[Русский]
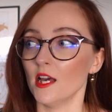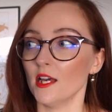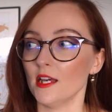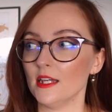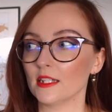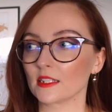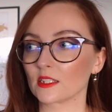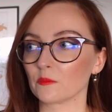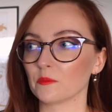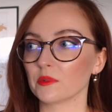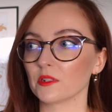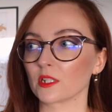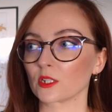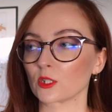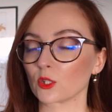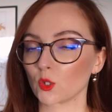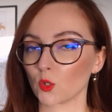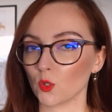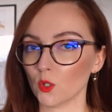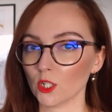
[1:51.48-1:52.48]
это
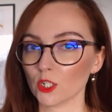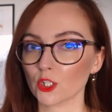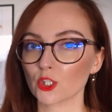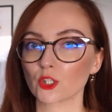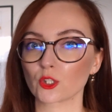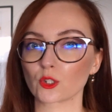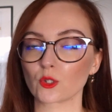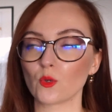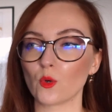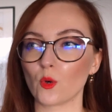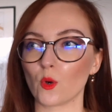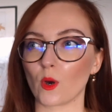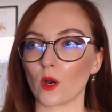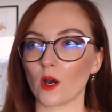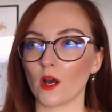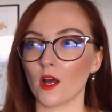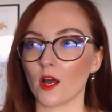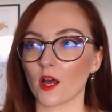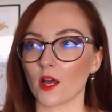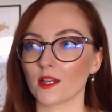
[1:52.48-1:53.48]
было то,
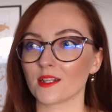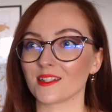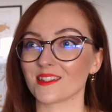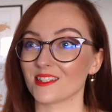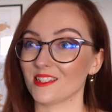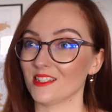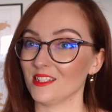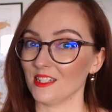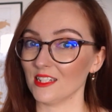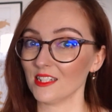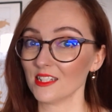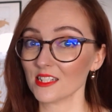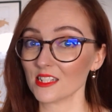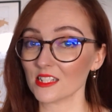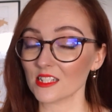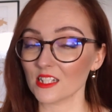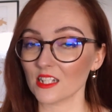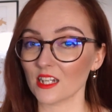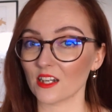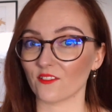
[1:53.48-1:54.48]
что
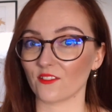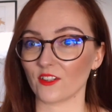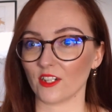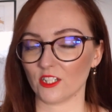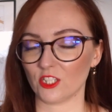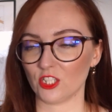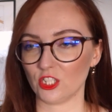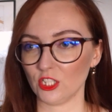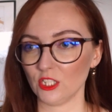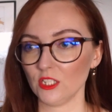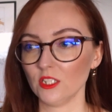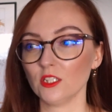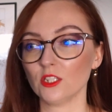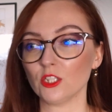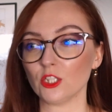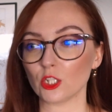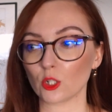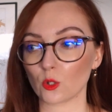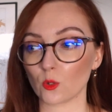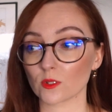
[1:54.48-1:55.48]
здесь врачи
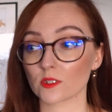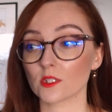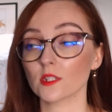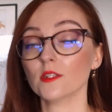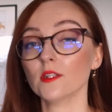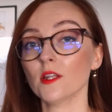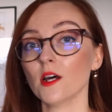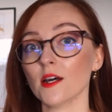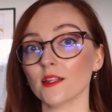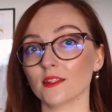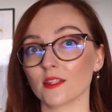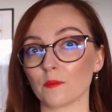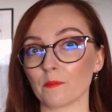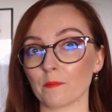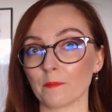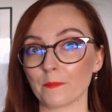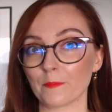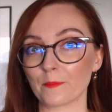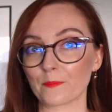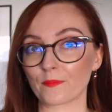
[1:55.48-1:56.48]
не ходят на
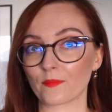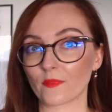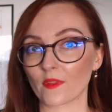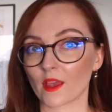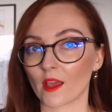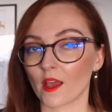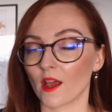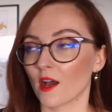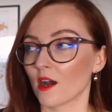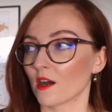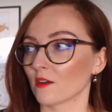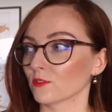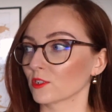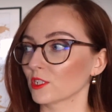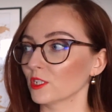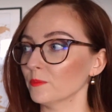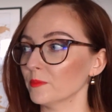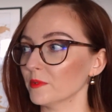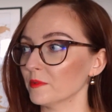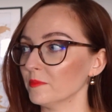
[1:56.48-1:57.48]
дом.
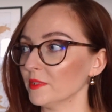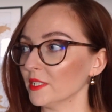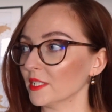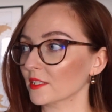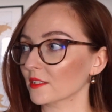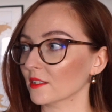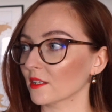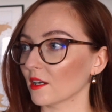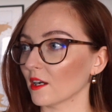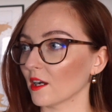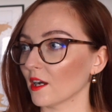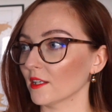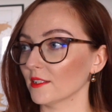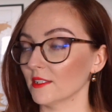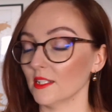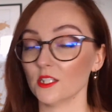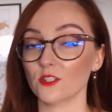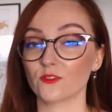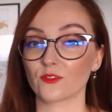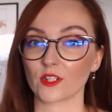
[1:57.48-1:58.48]
Вот, например, а,
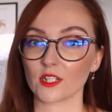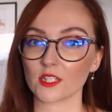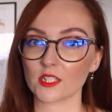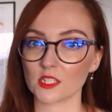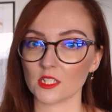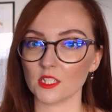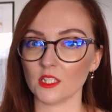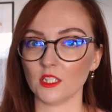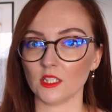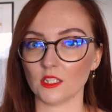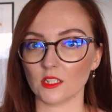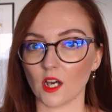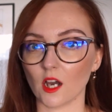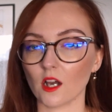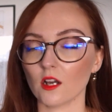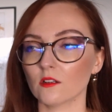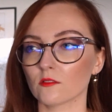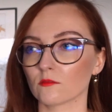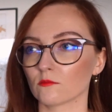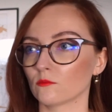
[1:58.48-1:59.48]
есть в России,
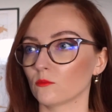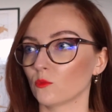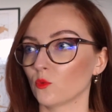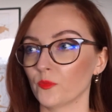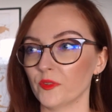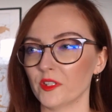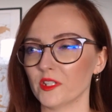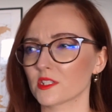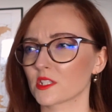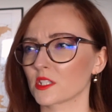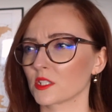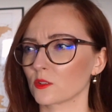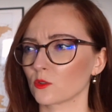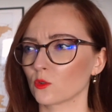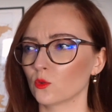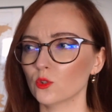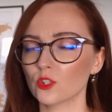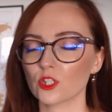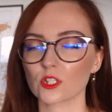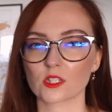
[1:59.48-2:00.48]
да, у меня есть
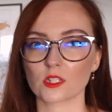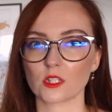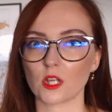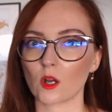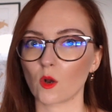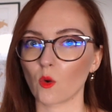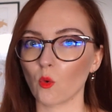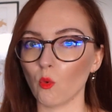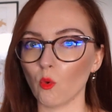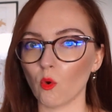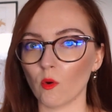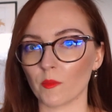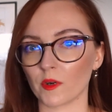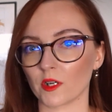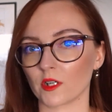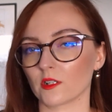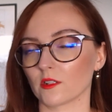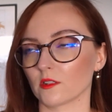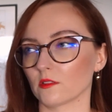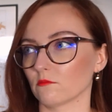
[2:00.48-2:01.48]
куча
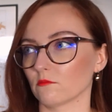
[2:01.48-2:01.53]
знакомых,